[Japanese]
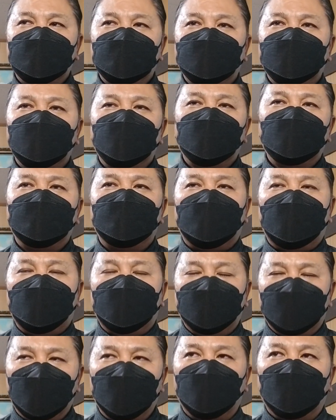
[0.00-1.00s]
の商
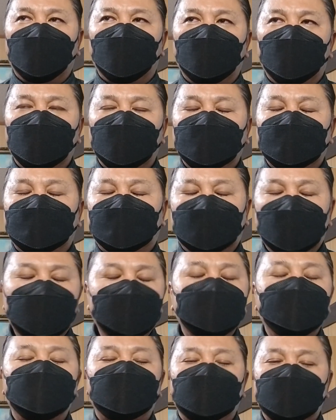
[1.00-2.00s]
売を
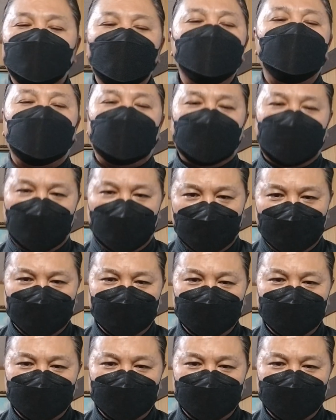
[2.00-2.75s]
全部閉めました。